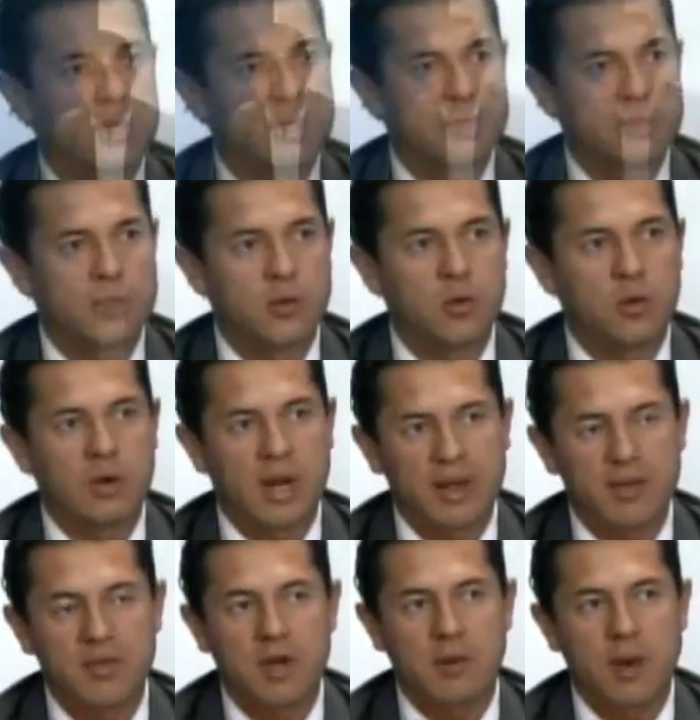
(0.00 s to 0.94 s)
que hacer un
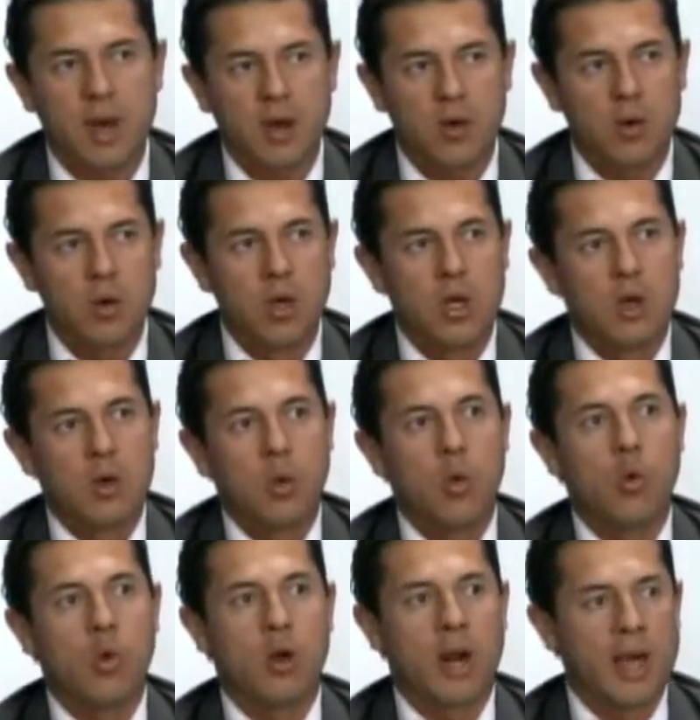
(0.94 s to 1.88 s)
gran trabajo,
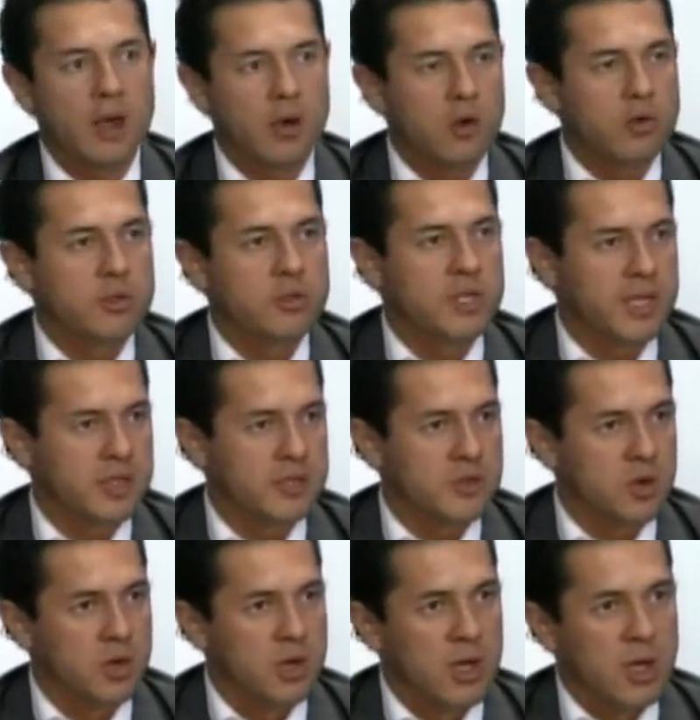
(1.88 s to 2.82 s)
un gran
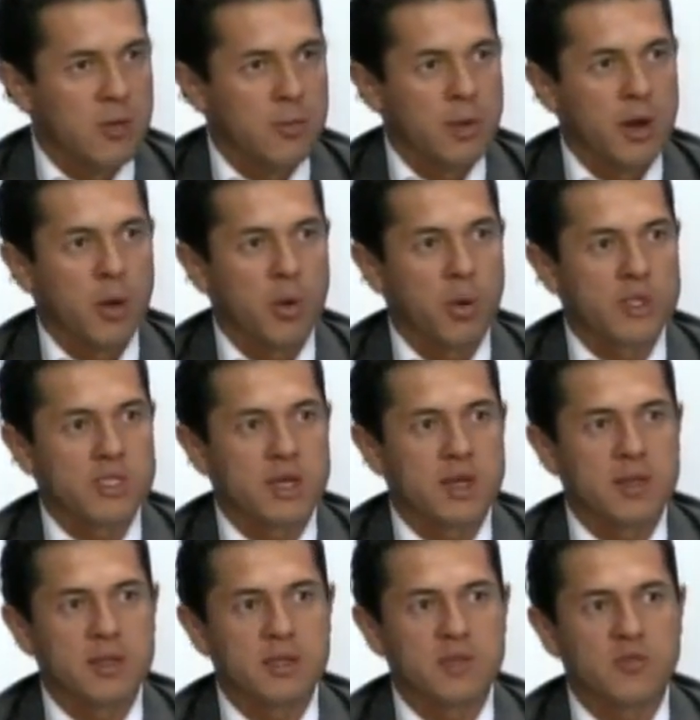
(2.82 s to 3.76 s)
consenso, pero
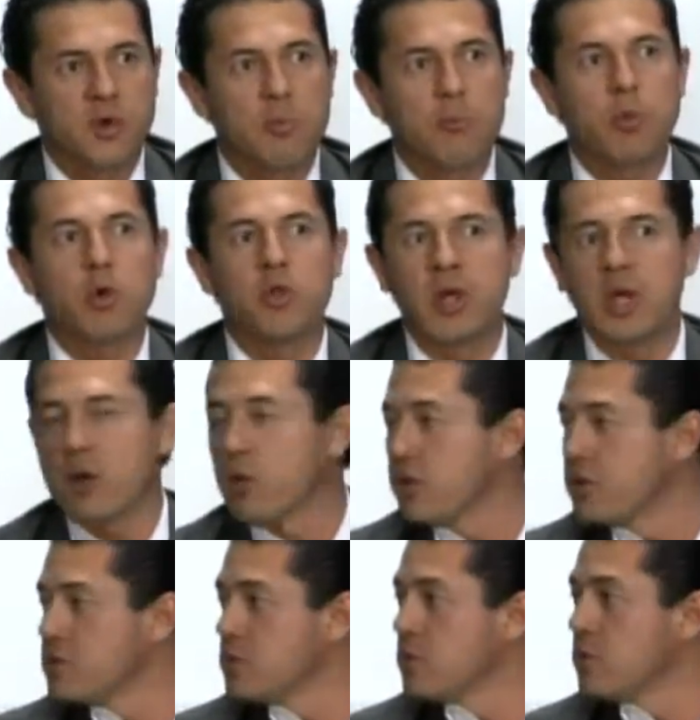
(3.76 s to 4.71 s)
Aguascalientes fue
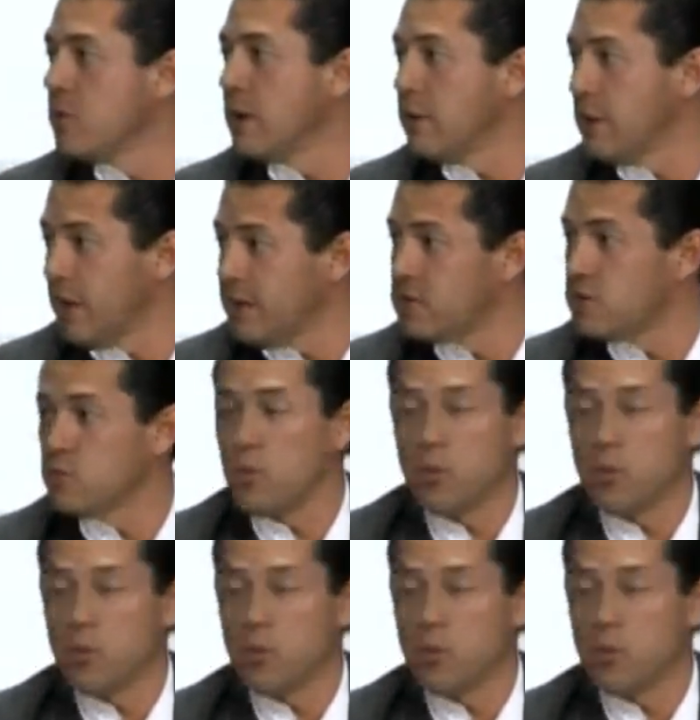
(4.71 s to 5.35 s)
pionero en su, en su,